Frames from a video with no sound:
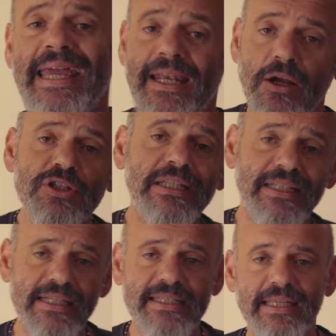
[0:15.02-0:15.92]
E la cosa
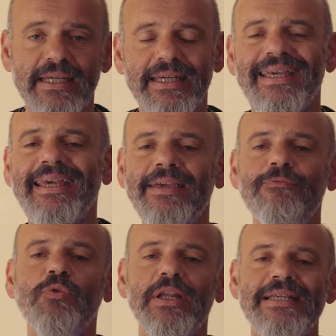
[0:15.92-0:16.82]
triste è che chi
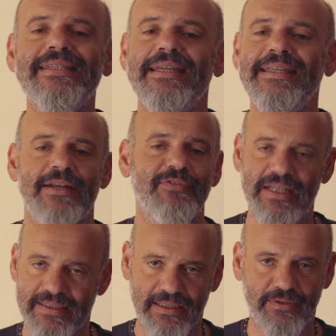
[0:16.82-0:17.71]
vuole insegnarvi la
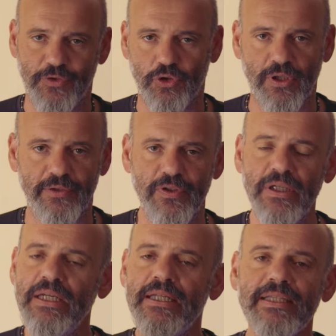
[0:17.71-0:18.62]
street photography
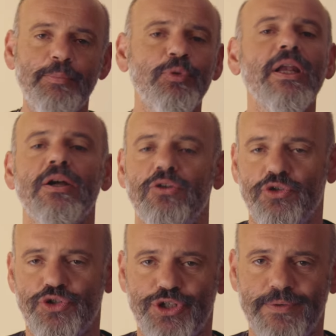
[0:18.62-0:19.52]
neppure la
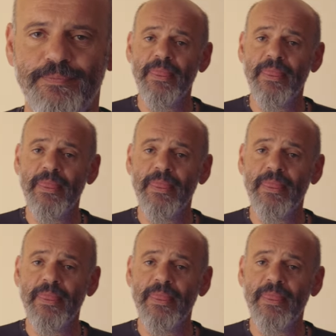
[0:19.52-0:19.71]
conosce.